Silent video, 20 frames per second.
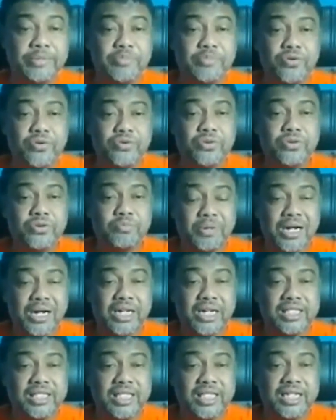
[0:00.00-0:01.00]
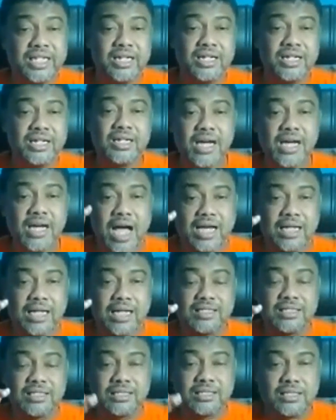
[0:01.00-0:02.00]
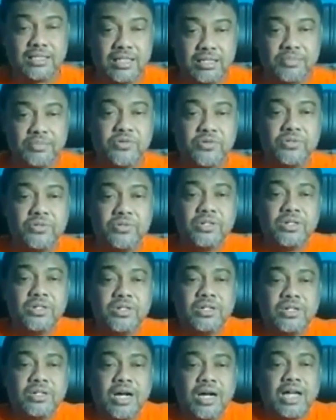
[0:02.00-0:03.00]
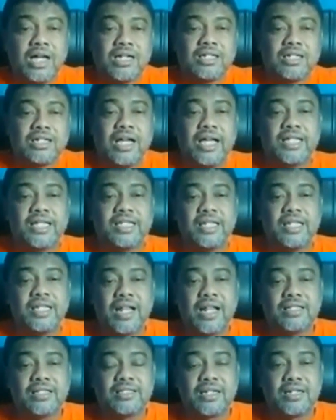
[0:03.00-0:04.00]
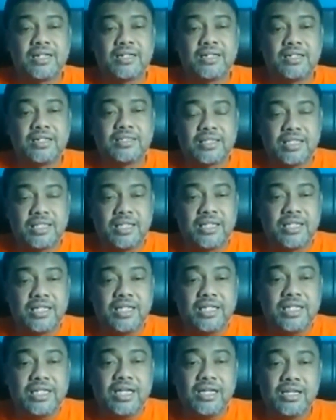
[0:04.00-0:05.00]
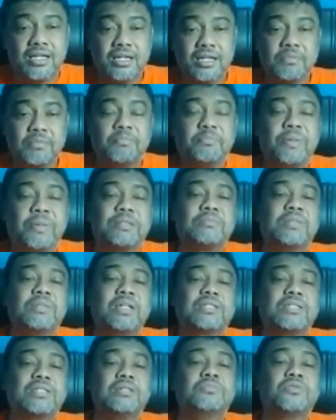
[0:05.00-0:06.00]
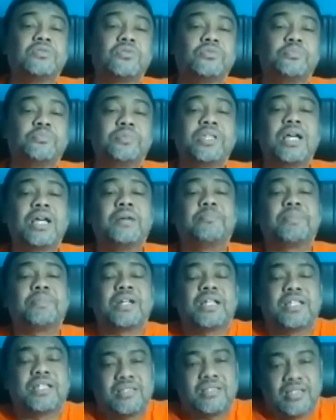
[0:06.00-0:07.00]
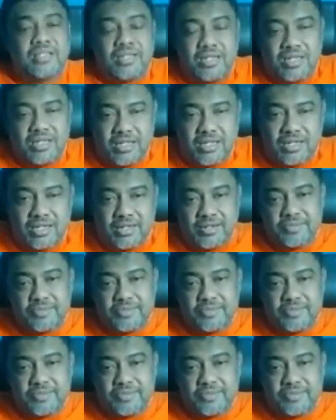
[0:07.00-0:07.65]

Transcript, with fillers: berarti subsidi 10.000 per liter akan ketemu harga eceran ter tertingginya Rp14.000 per liter.